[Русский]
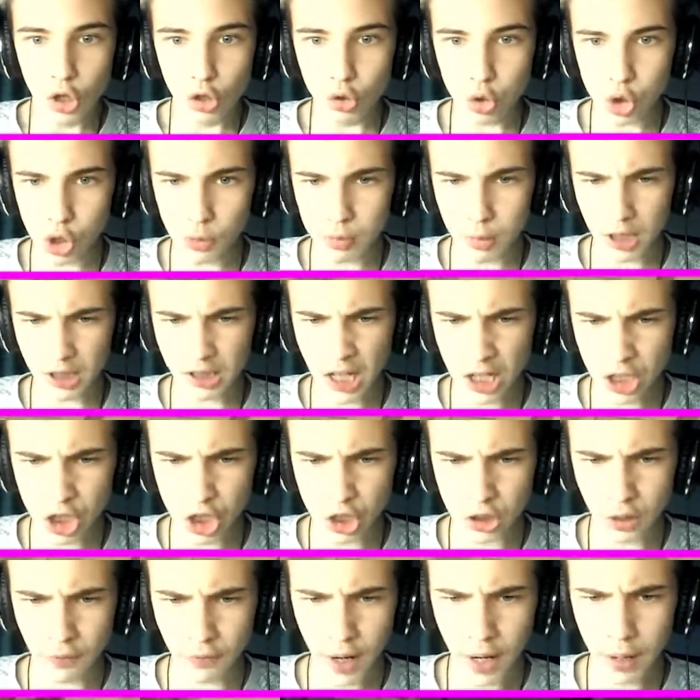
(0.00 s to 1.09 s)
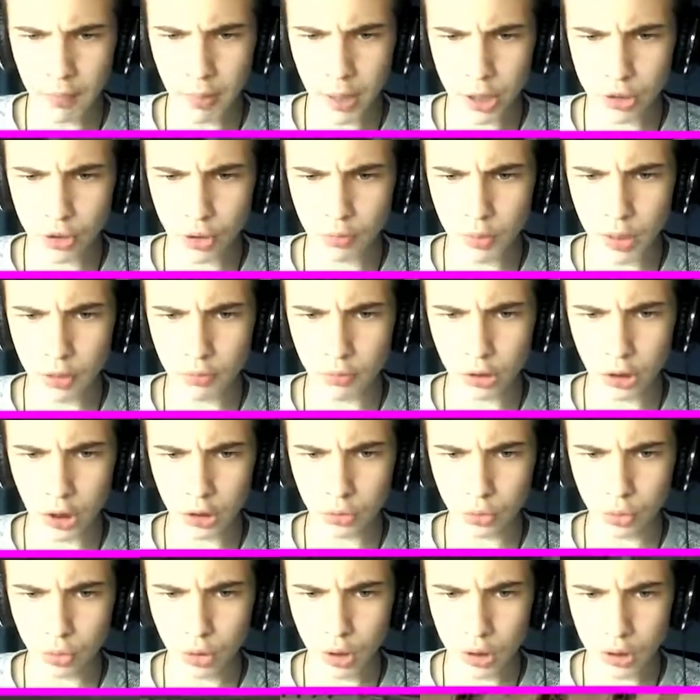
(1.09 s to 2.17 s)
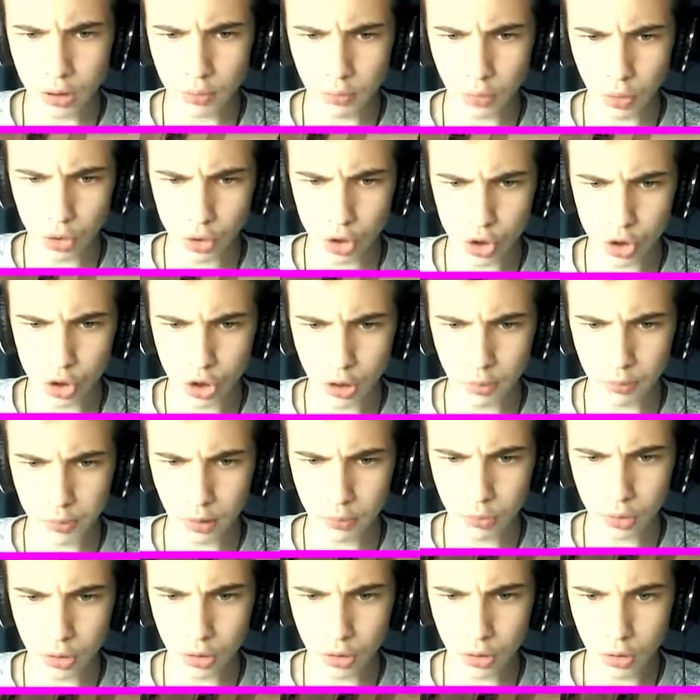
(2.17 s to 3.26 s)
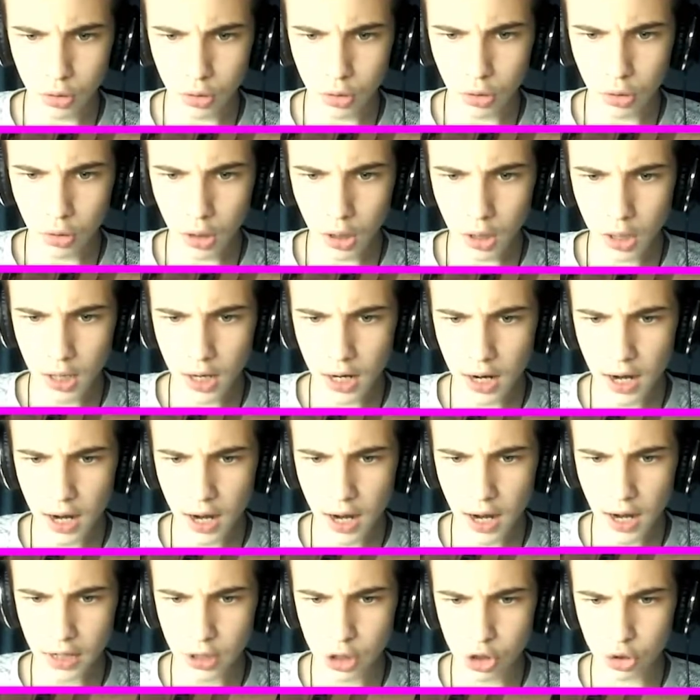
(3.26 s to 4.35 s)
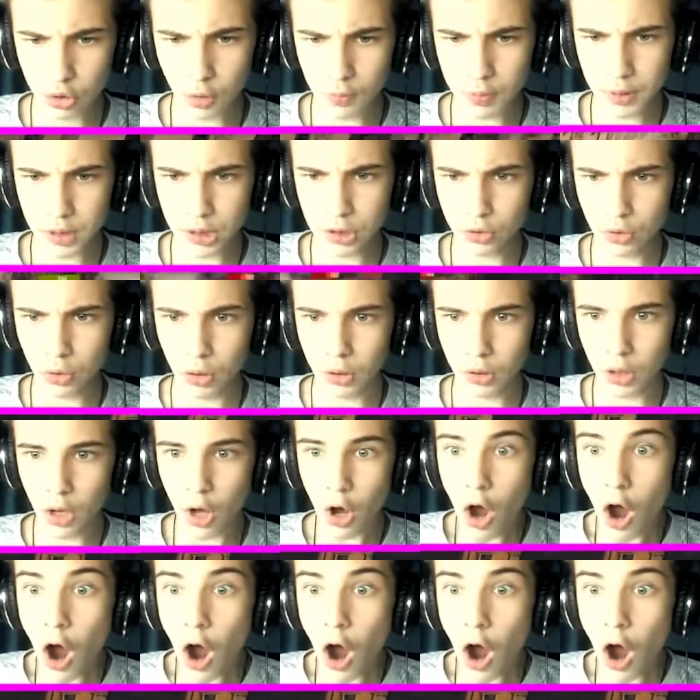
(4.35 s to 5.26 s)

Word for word: Слушай, братанчик, давай обойдем их вон оттуда немножечко, потому... А, -а, а, что происходит?